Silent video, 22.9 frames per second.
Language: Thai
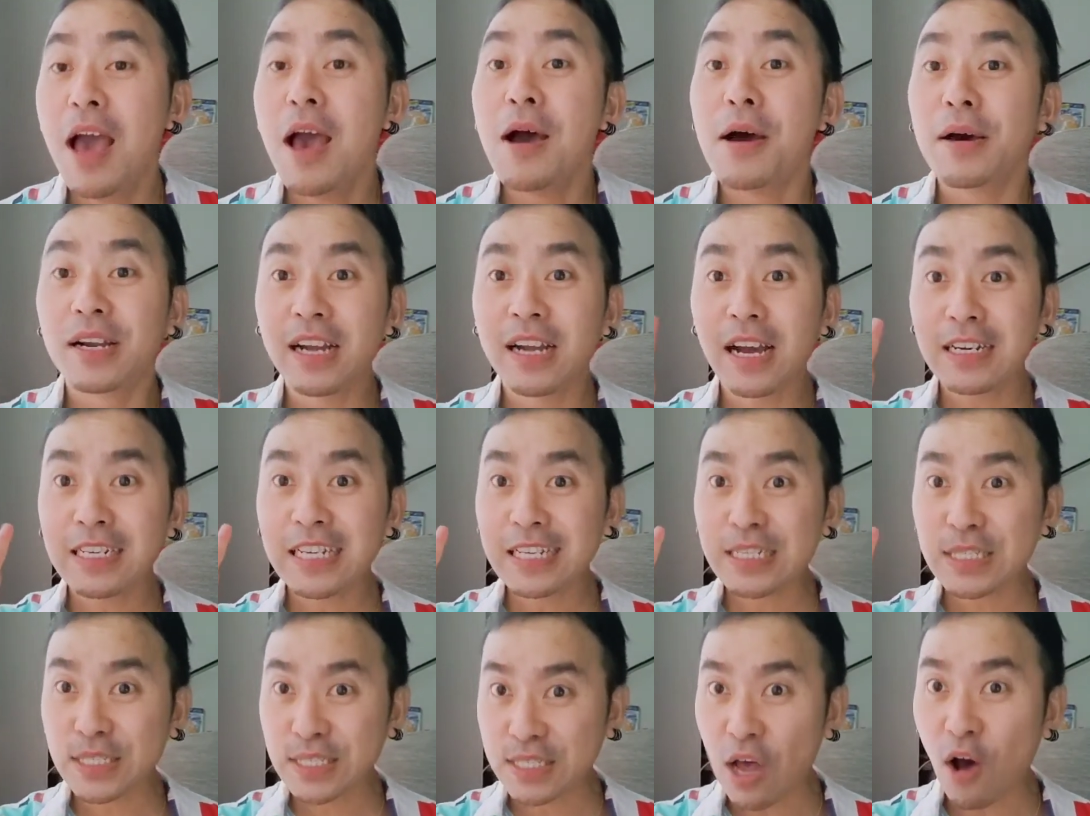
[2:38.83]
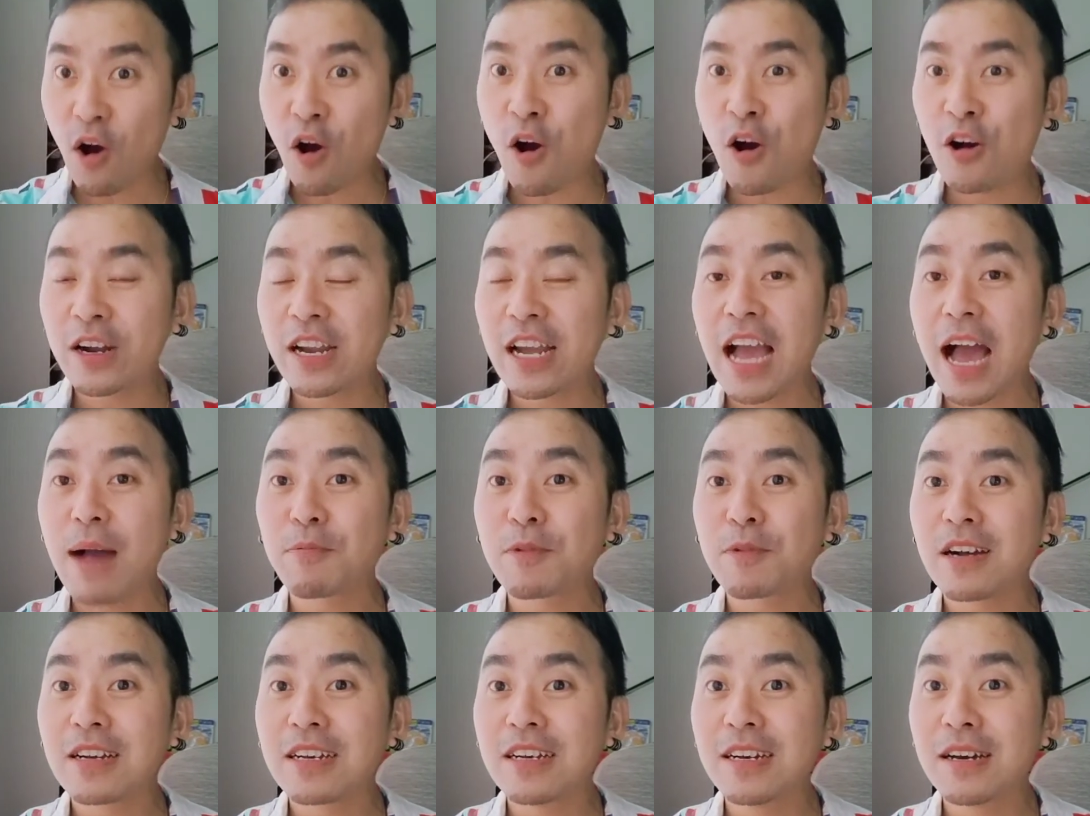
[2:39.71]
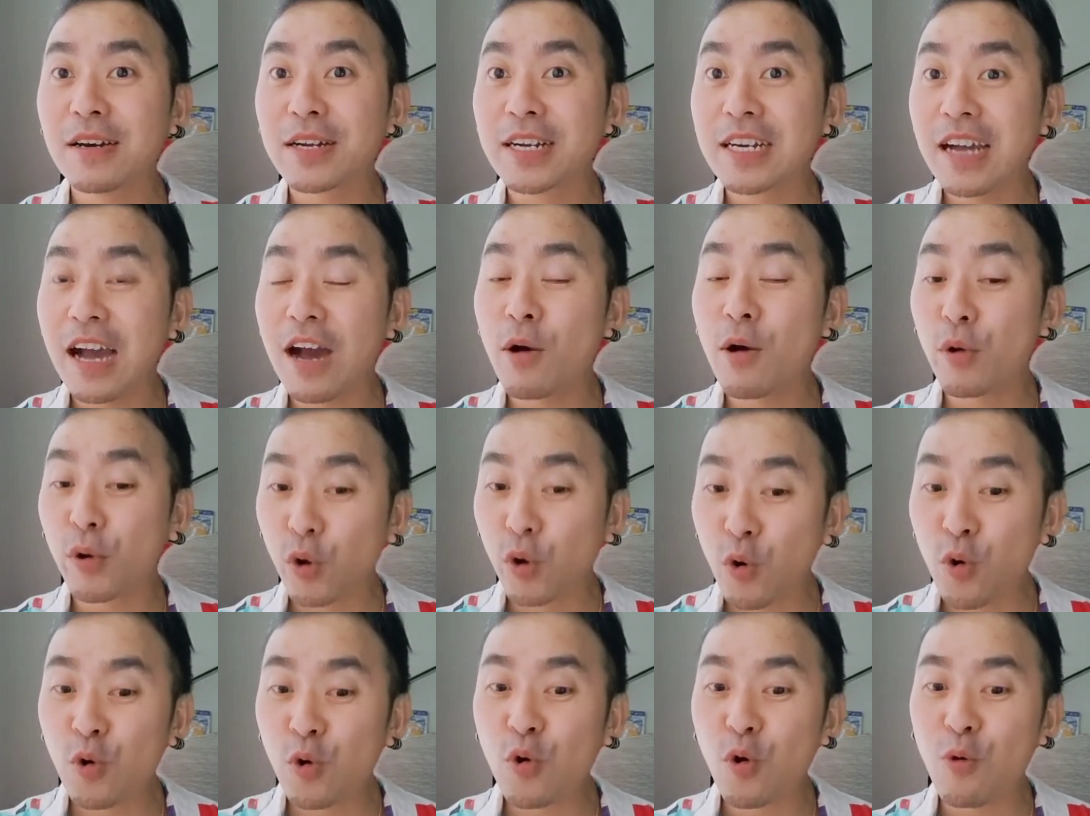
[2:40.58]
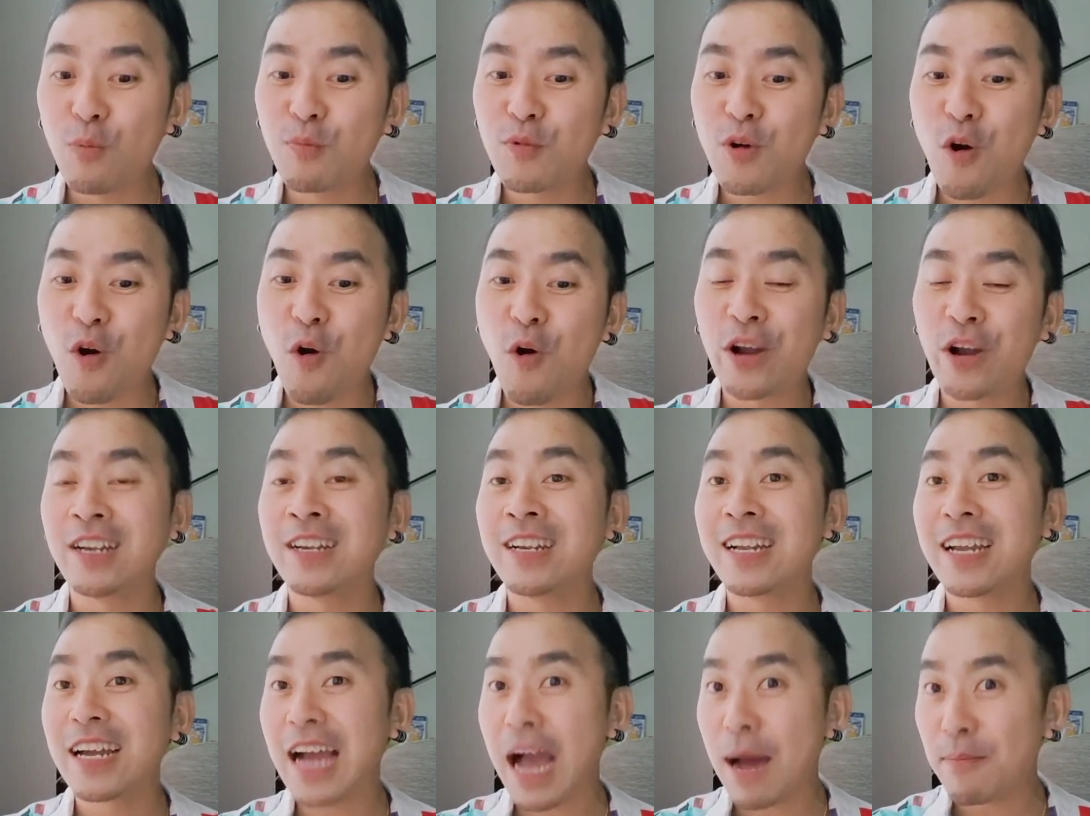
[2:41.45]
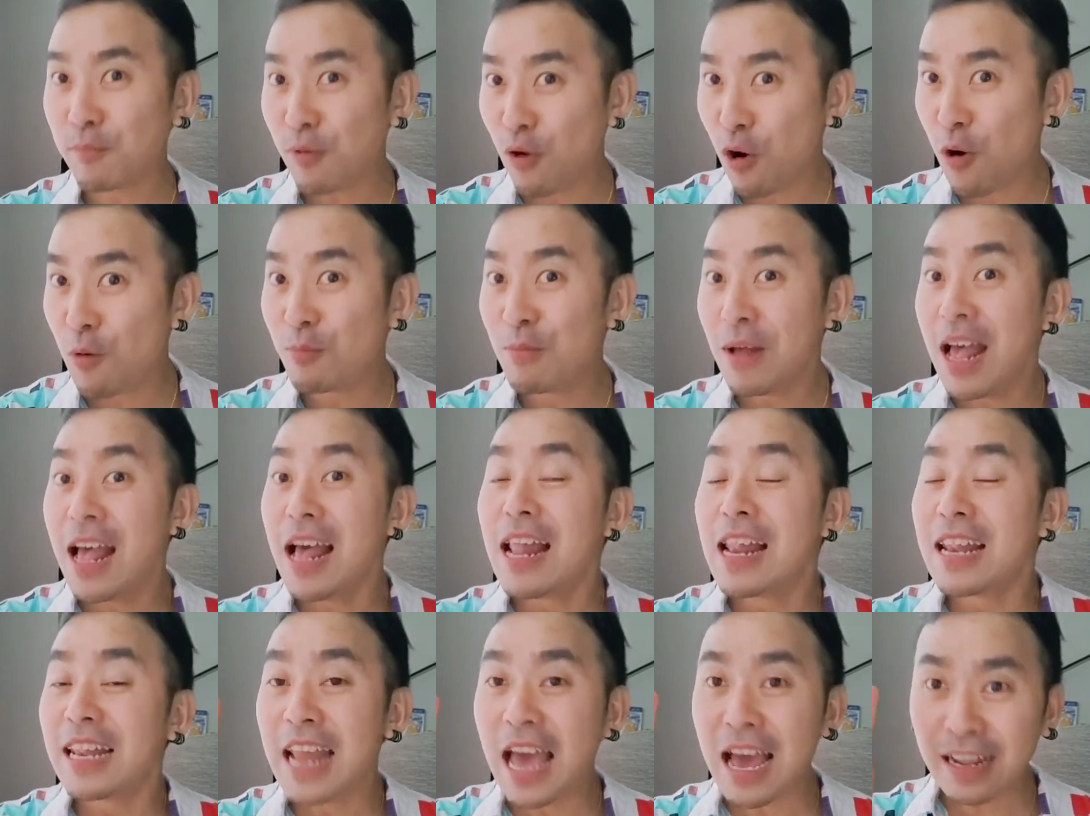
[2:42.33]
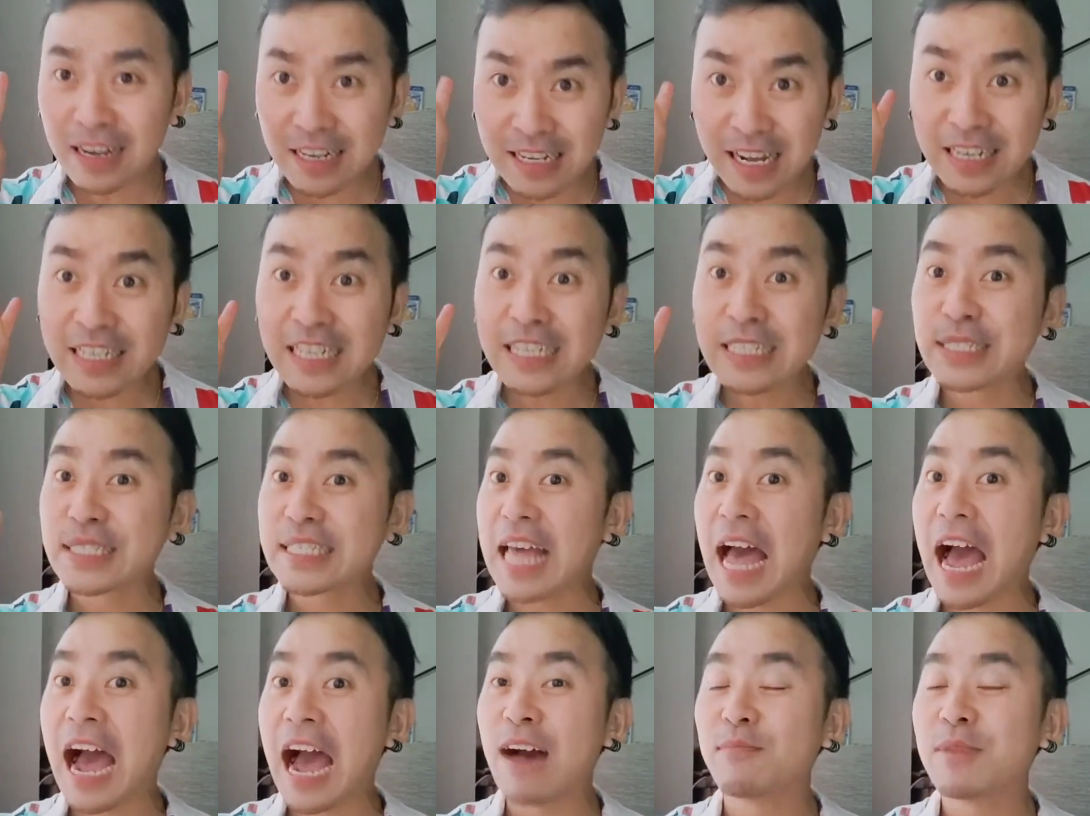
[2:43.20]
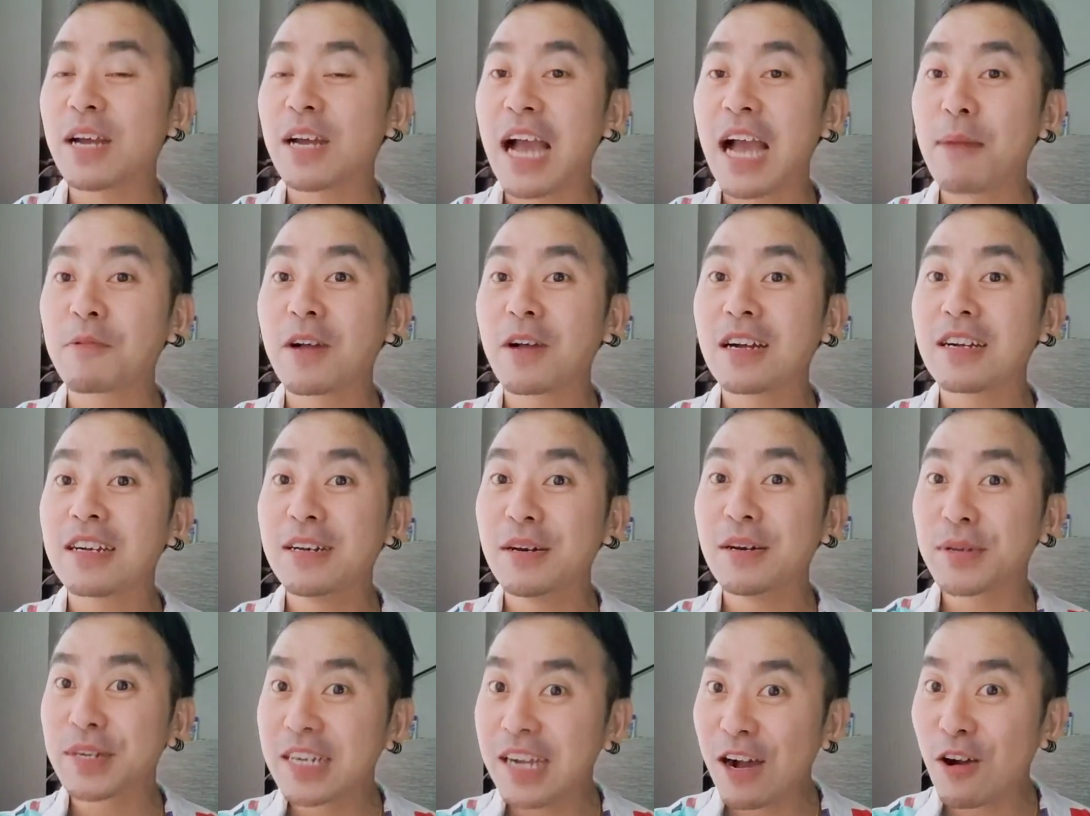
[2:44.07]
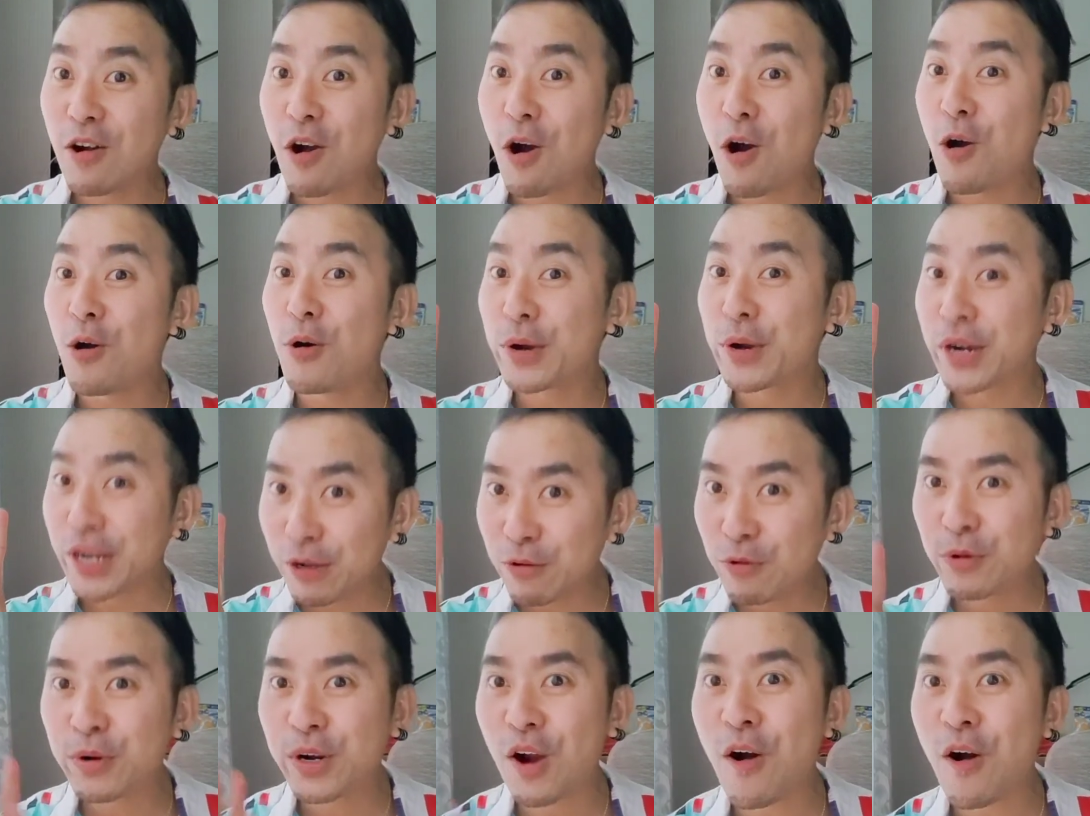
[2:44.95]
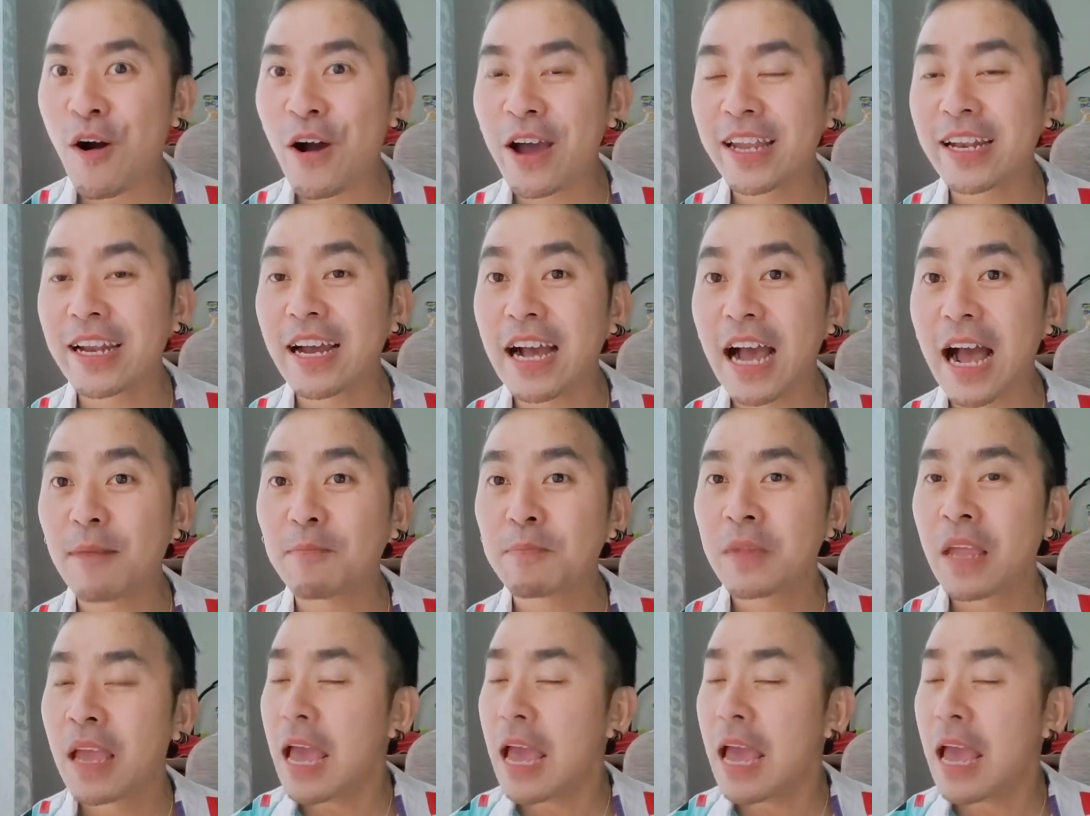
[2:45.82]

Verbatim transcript: เรื่องที่2นะครับก็คือเรื่องรูขุมขนนะครับผมและเรื่องที่3นะครับก็คือเรื่องของริ้วรอยนะครับ